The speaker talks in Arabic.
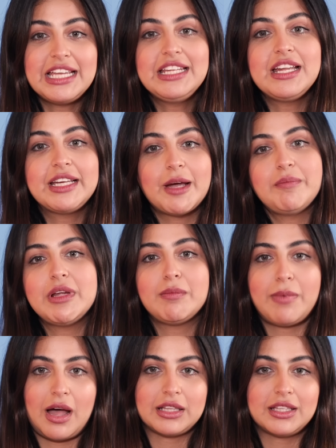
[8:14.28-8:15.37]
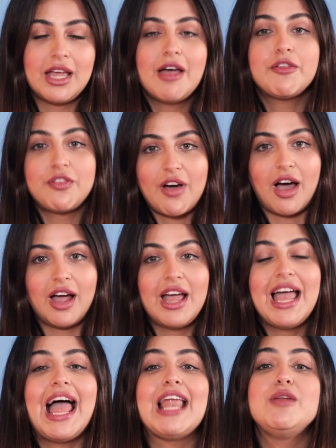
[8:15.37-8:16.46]
نحن نكمل بعض
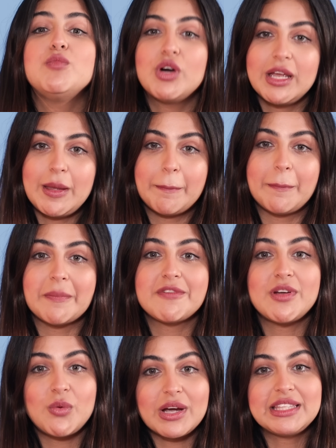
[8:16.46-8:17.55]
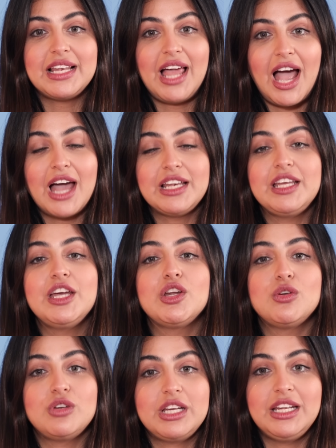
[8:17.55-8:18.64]
فالمهم في الوقت الحالي
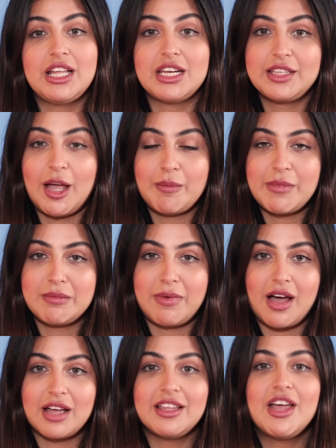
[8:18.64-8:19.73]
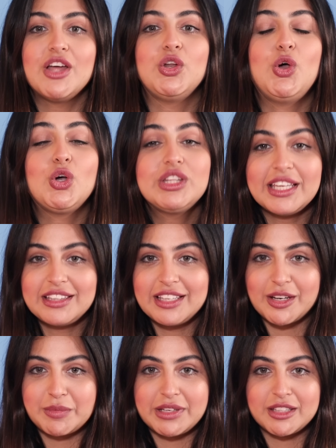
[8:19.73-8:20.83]
انه نحن نتحمل بعض نحط
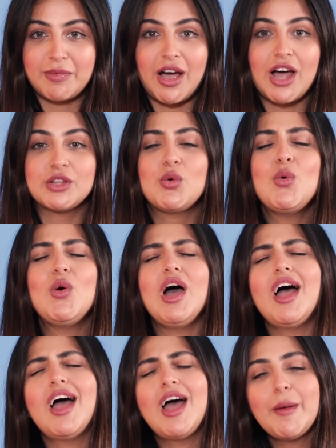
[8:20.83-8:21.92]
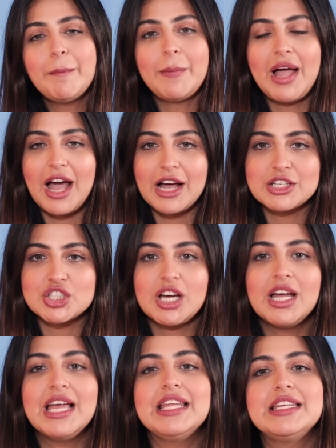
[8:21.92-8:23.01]
يدنا بيد بعض واهم
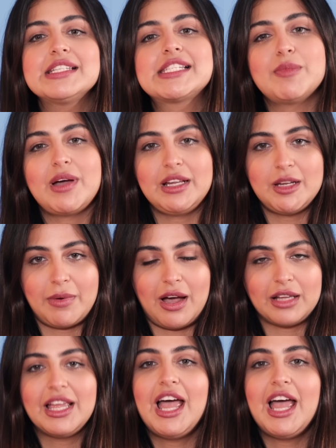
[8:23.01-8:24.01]
حاجه نسمع لبعض